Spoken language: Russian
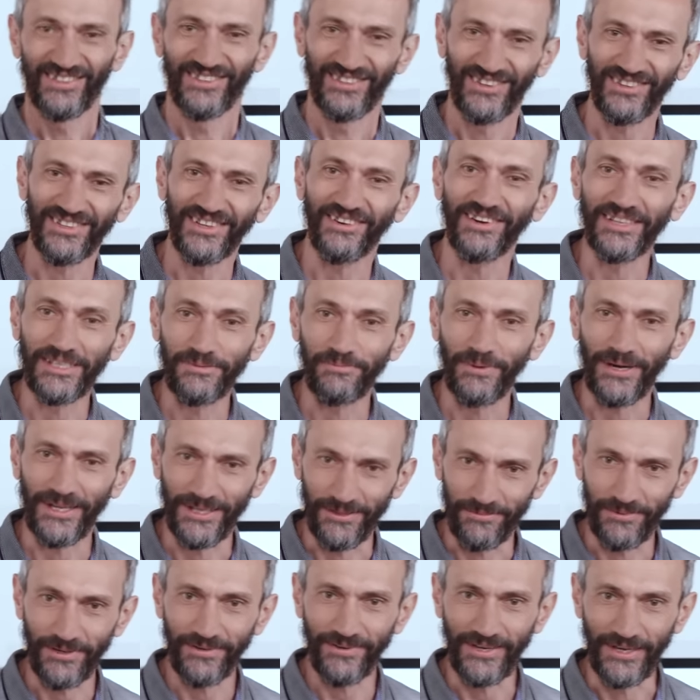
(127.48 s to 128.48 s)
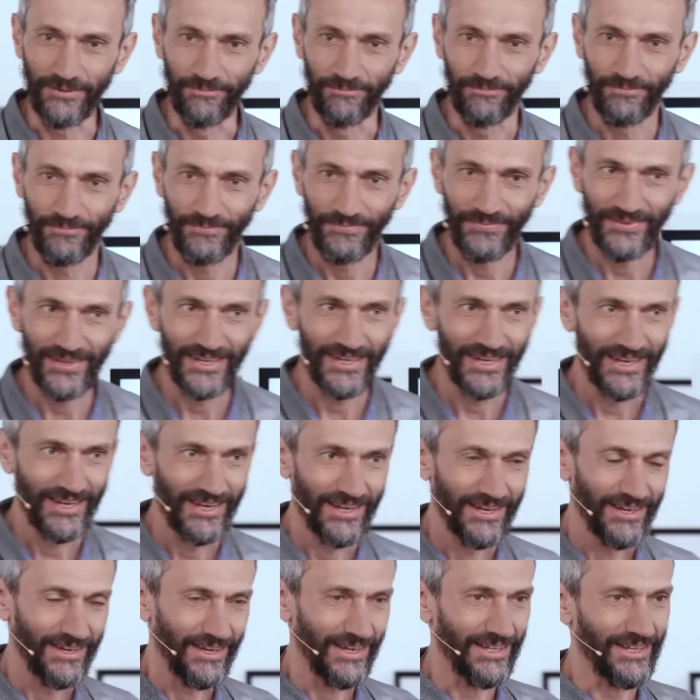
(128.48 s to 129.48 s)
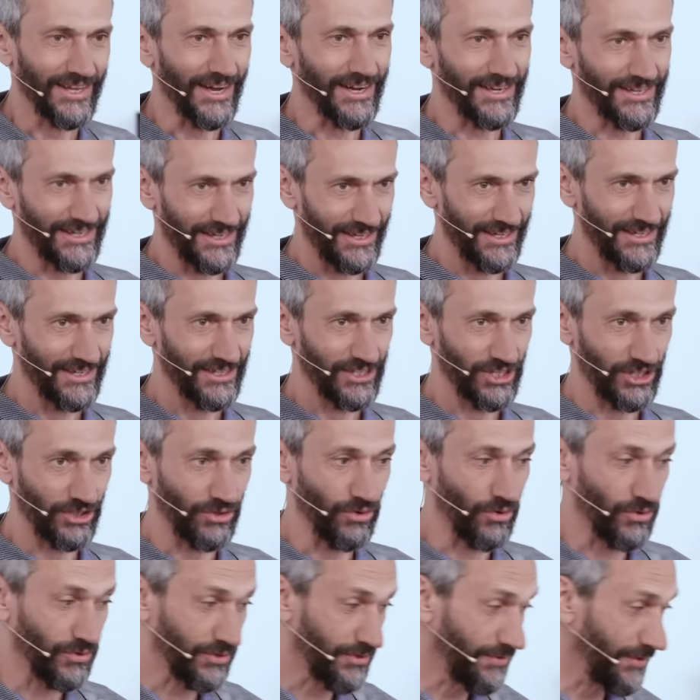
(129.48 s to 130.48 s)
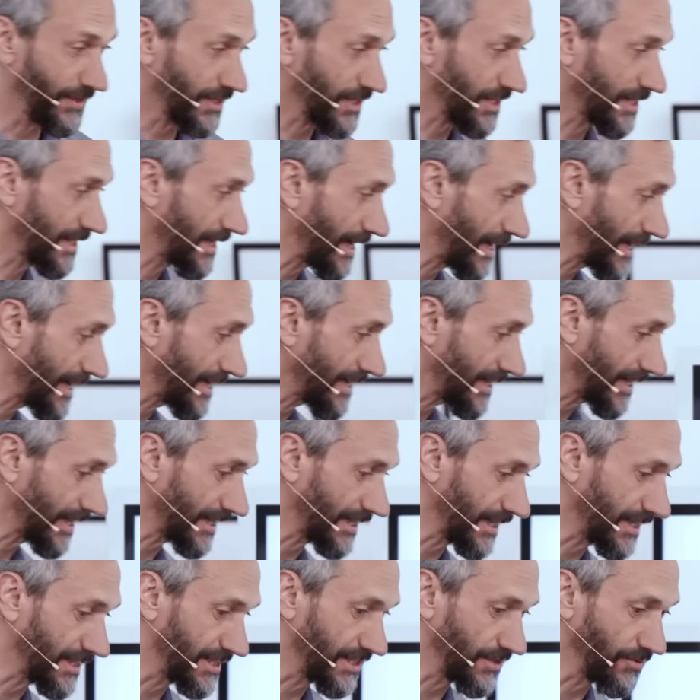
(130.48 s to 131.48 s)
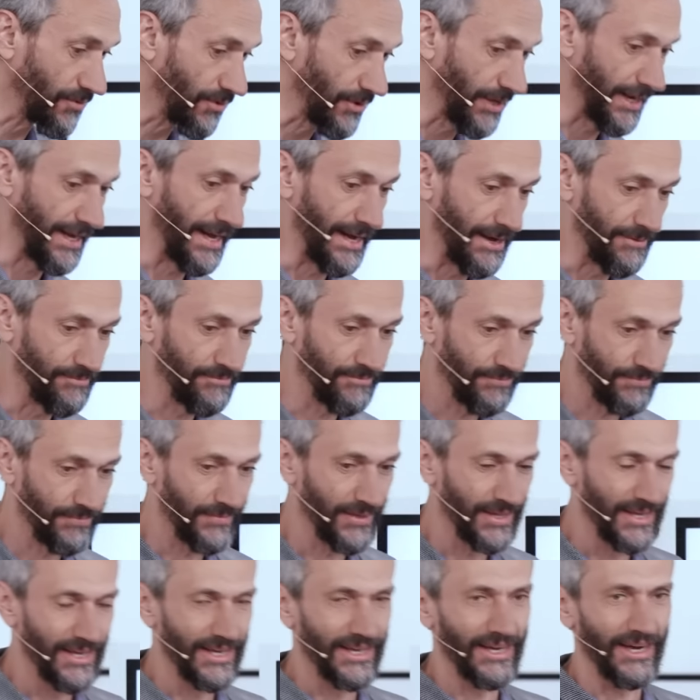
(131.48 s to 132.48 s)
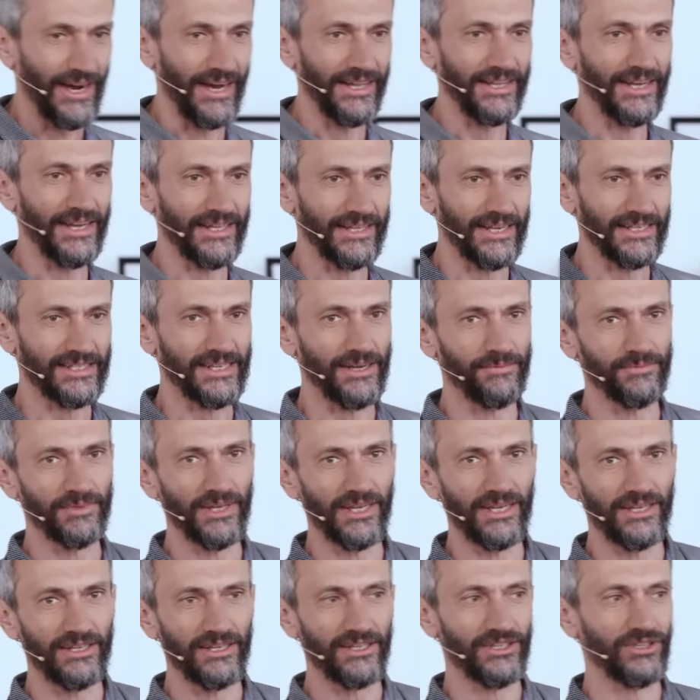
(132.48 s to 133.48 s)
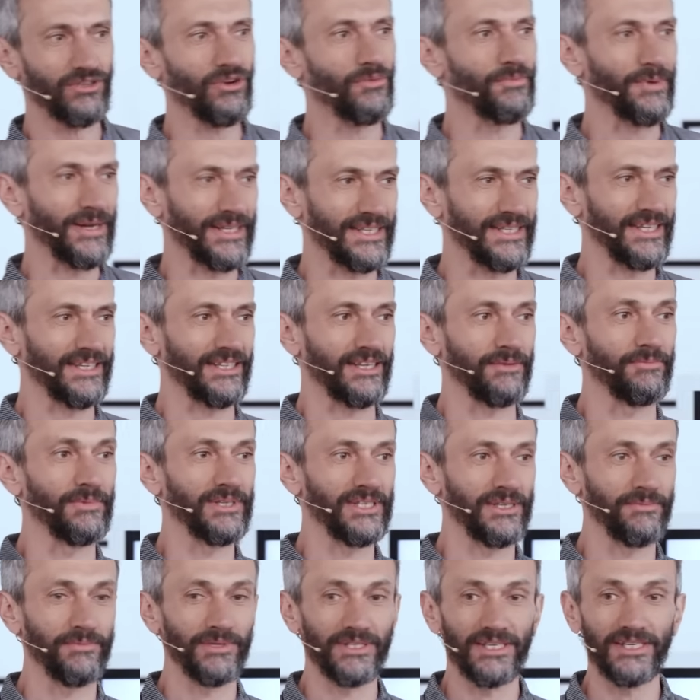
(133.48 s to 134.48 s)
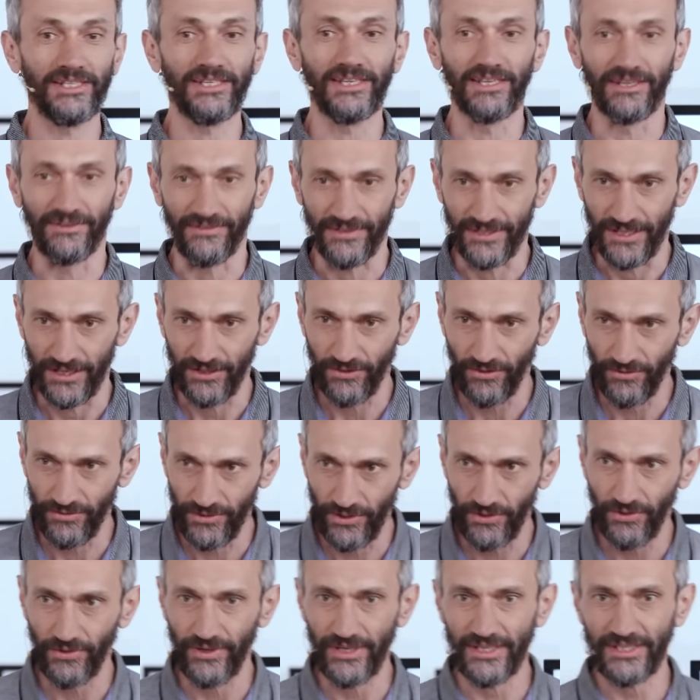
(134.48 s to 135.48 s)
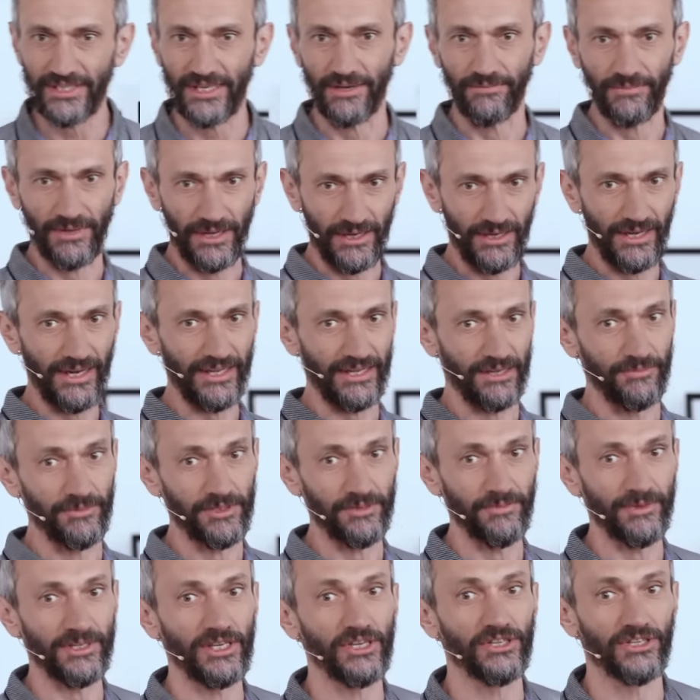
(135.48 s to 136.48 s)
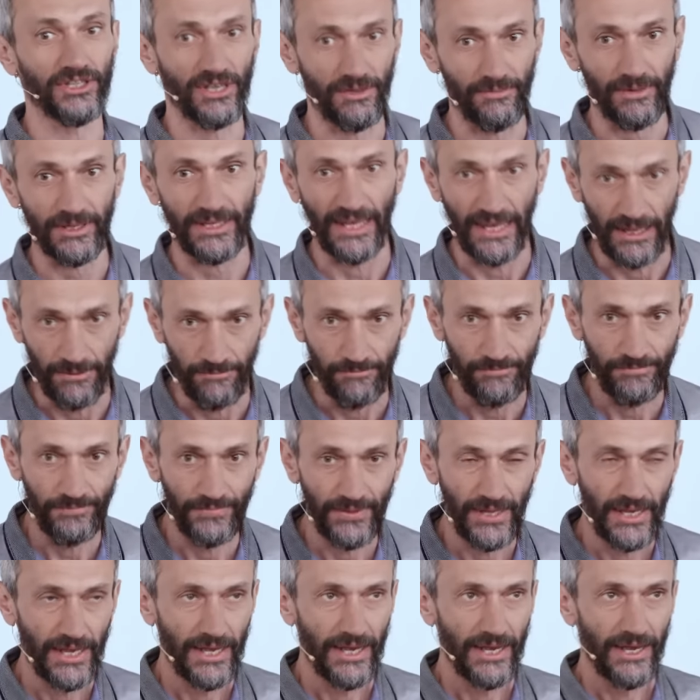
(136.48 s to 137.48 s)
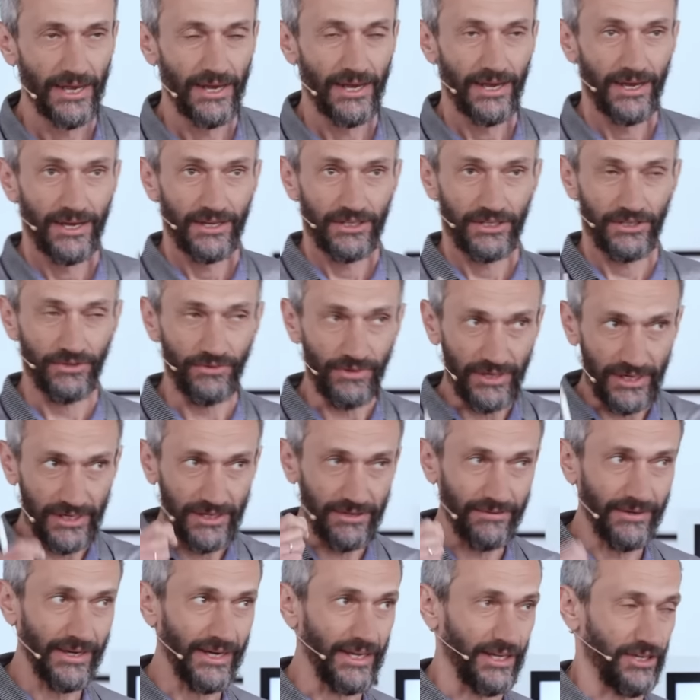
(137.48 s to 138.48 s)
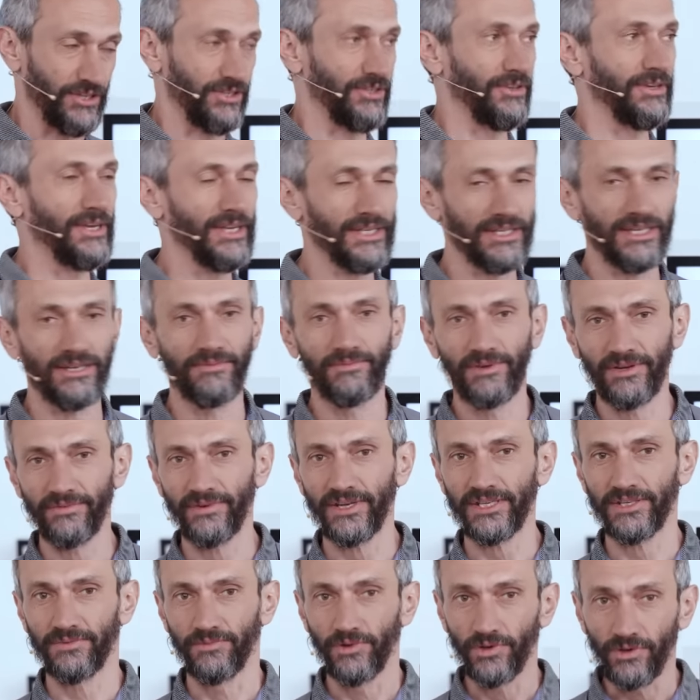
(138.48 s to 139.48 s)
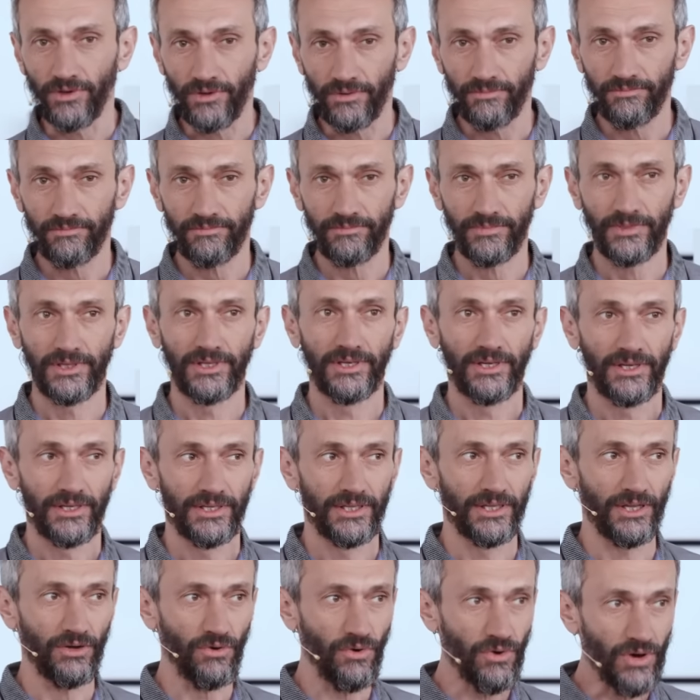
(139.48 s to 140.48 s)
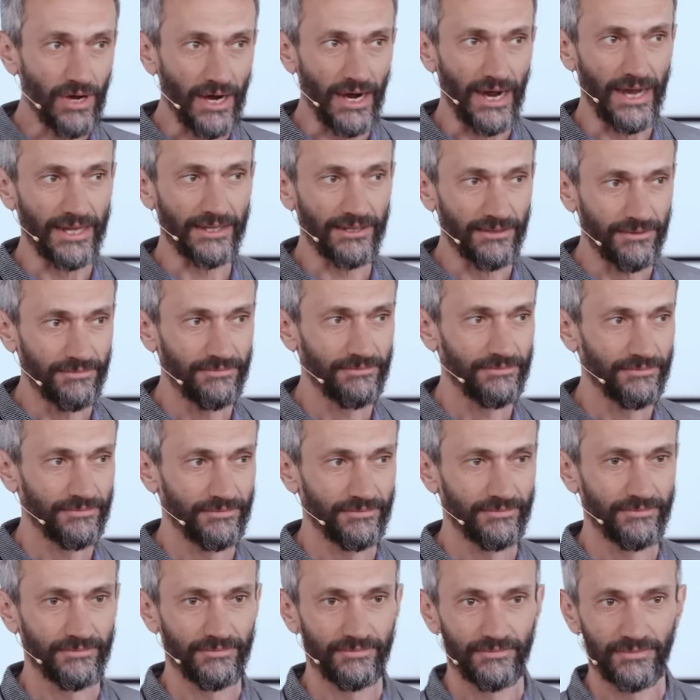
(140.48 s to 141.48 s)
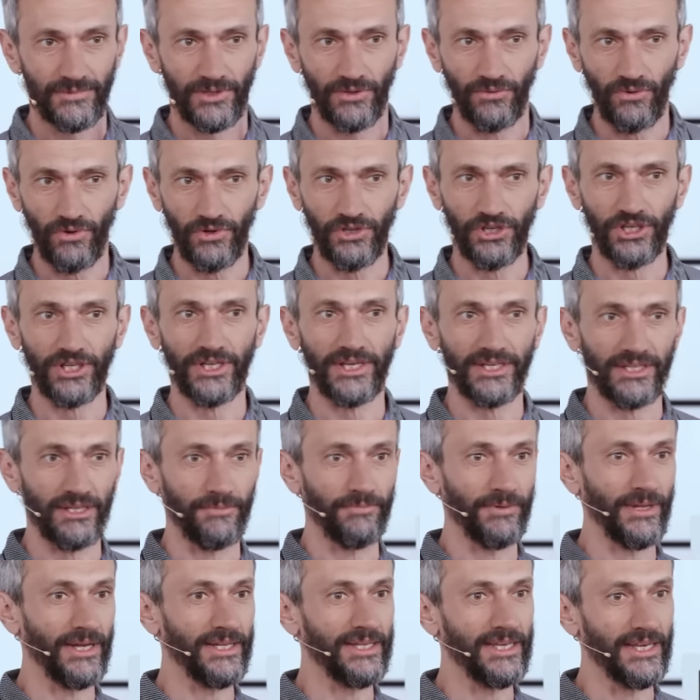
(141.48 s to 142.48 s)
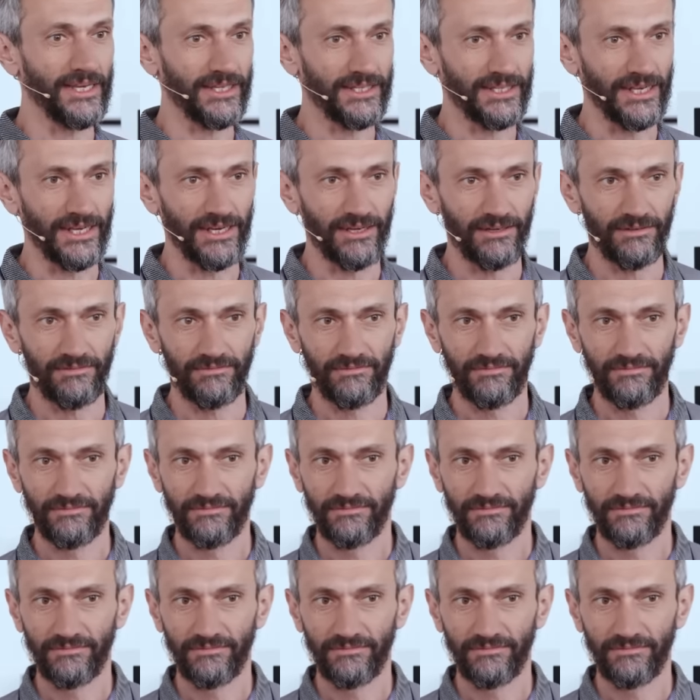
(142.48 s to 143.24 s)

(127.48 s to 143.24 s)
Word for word: Но давайте про это поговорим. Итак, что утверждает эта теория? Она на самом деле не 100% математизирована, но у нее есть там конкретная математическая модель. Теория говорит, что если мы возьмем наугад двух человек на планете,